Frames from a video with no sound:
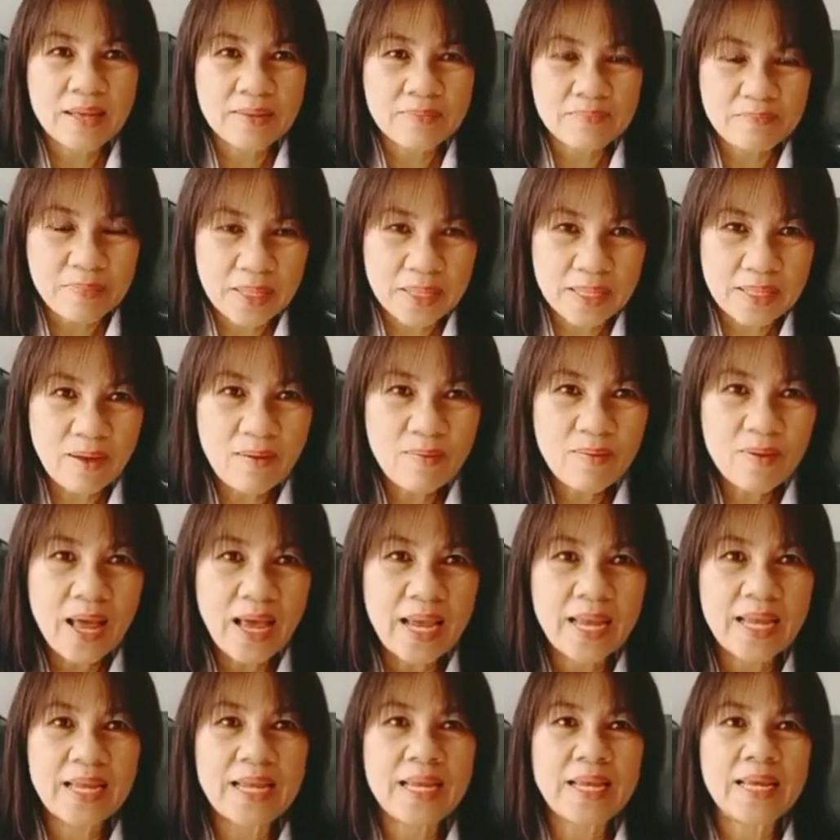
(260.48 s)
เป็นเท่าไห
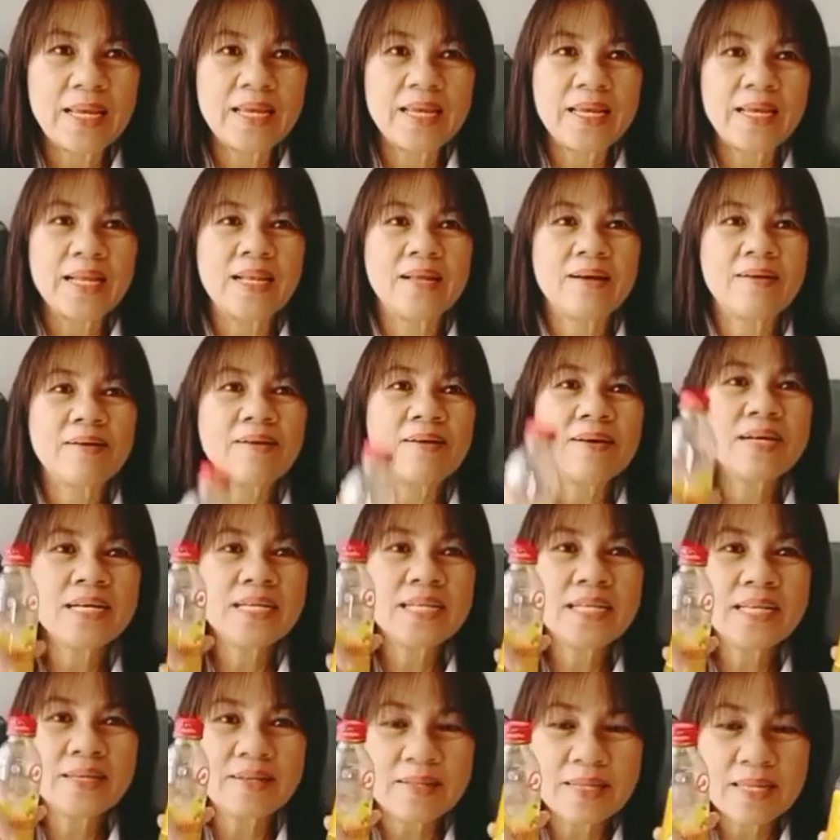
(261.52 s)
ร่ แล้วก็เครื่อ
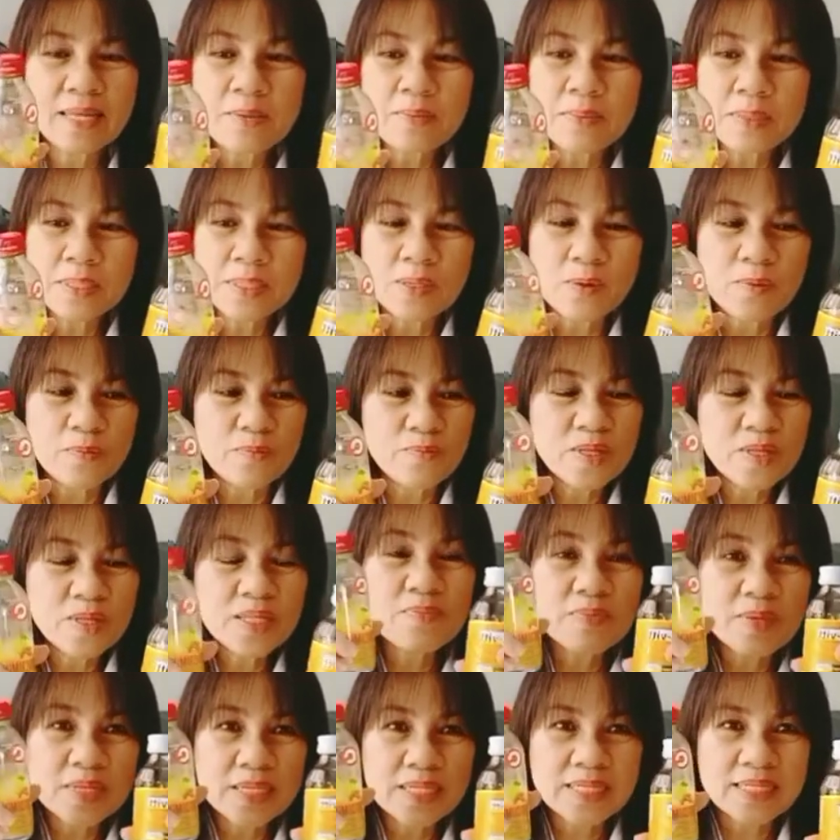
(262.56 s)
งดื่มที่ผสมวิ
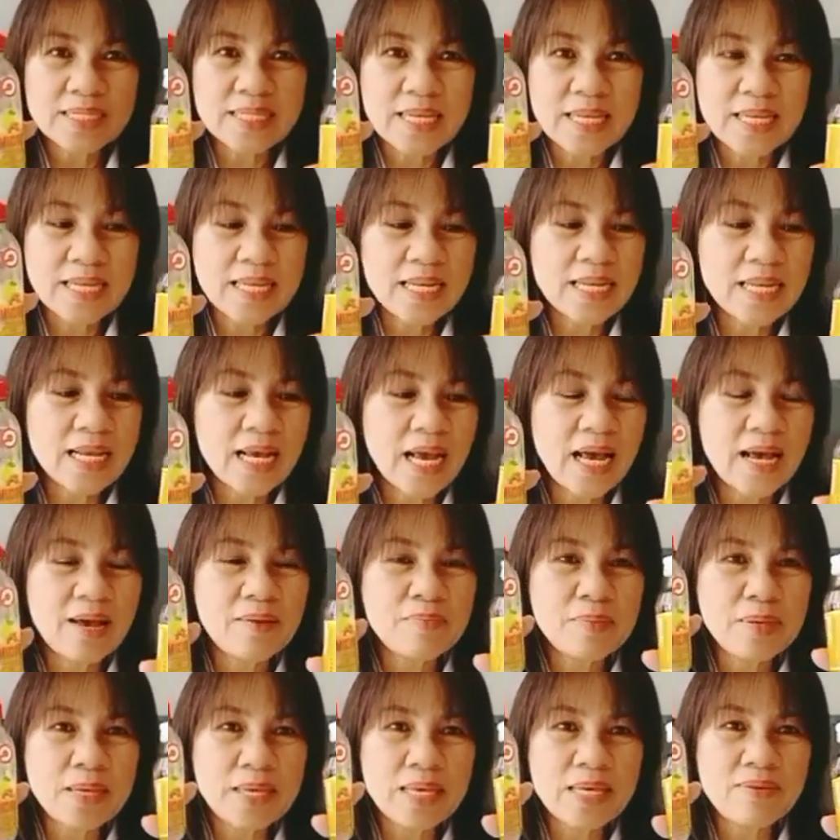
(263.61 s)
ตามินซีนี่นะคะ
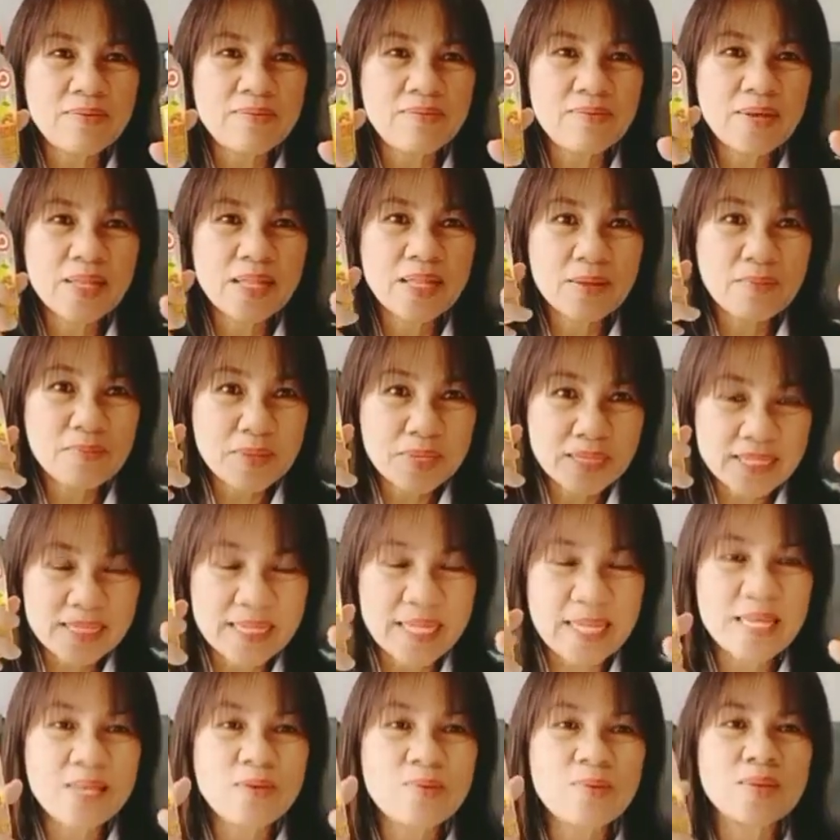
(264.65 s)
มีวิตามิน
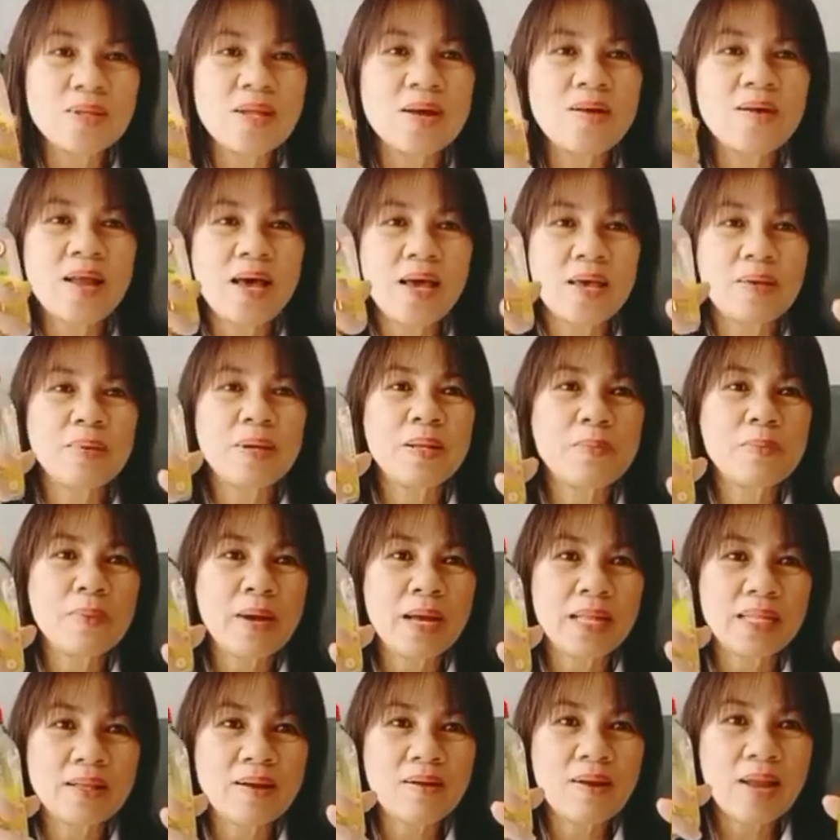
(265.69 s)
ซีอยู่เท่าไหร่ปริ
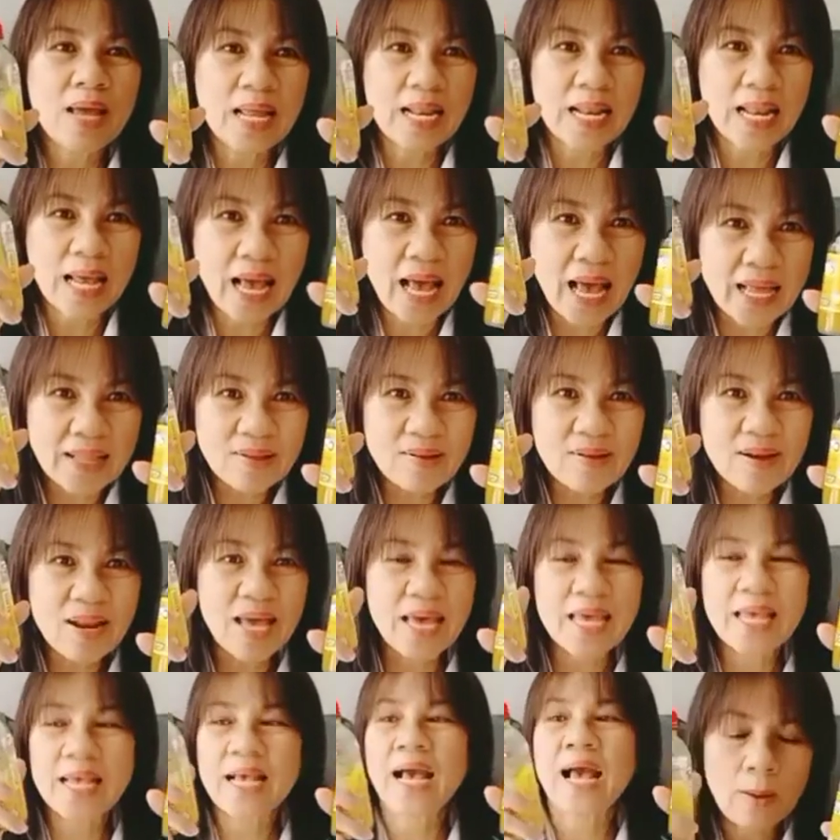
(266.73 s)
มาณเท่าไหร่ราคาเท่าไห
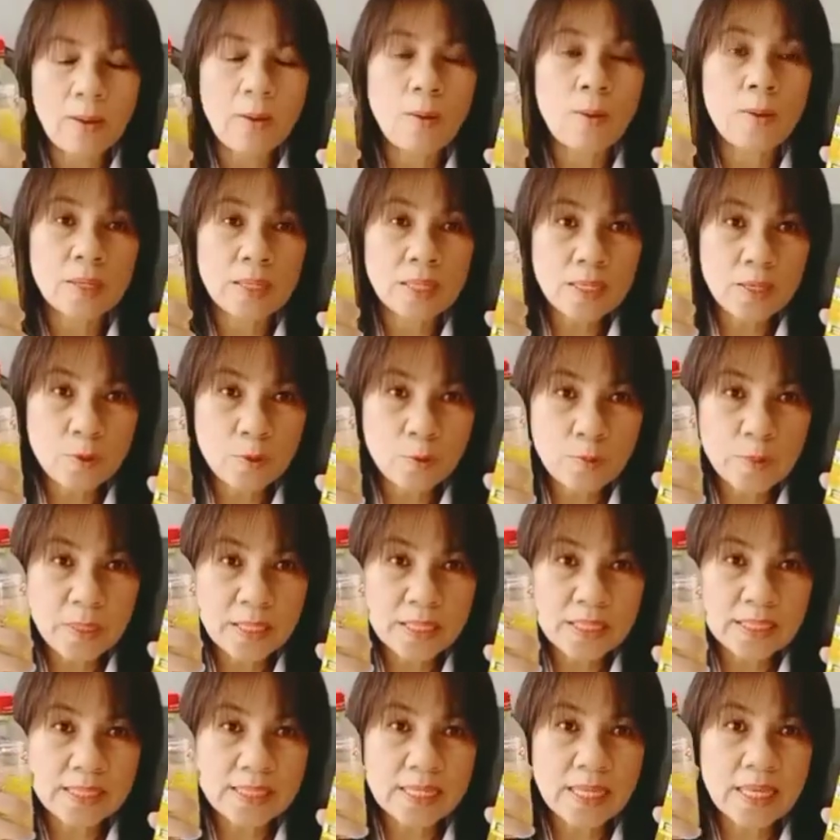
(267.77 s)
ร่ค่ะของคิวมิ
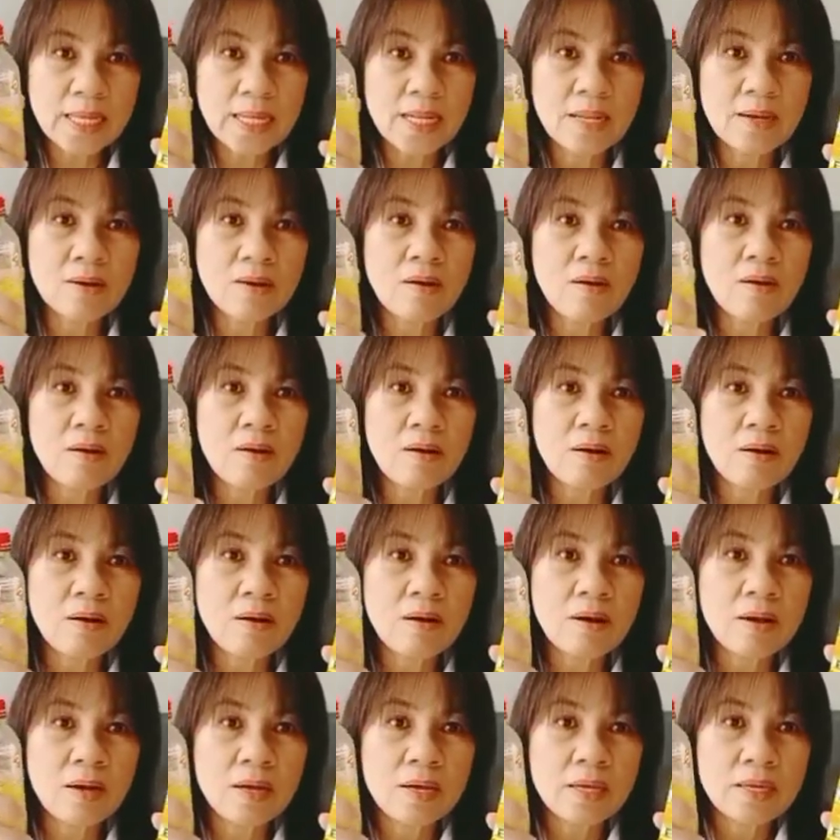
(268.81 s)
นซีแล้วก็
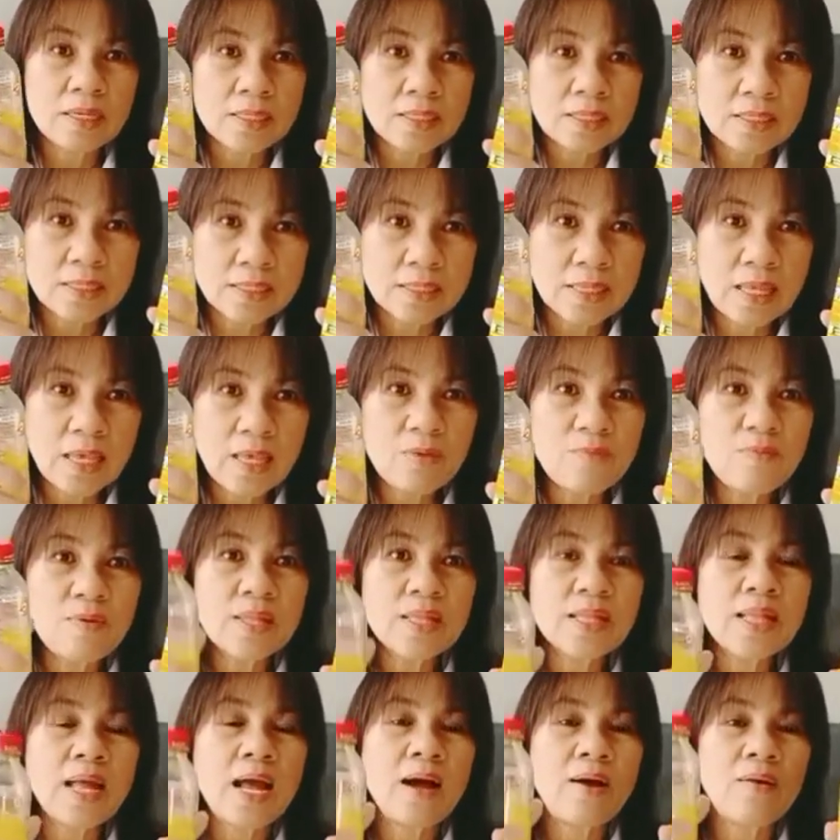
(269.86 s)
ซีวิ
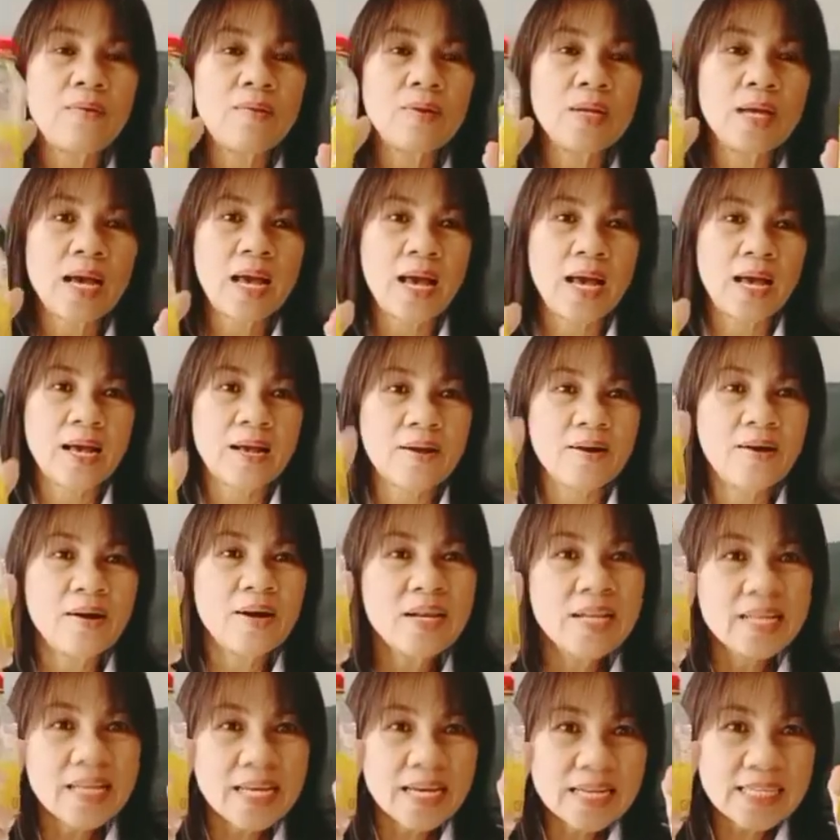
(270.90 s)
ทเฮานะคะ ก็
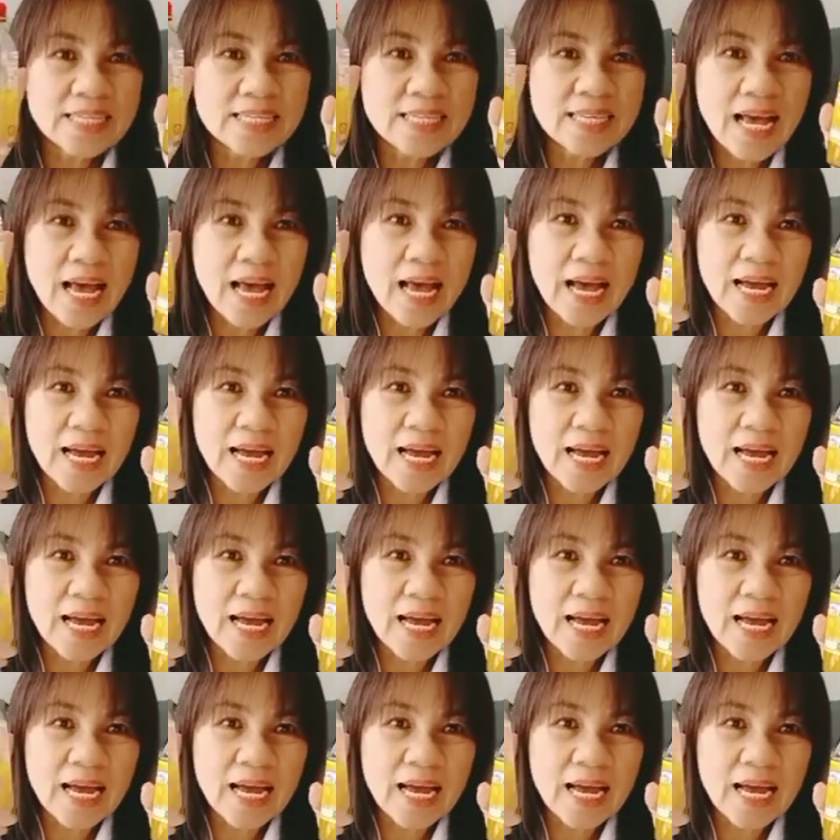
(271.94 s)
เลือกซื้อหา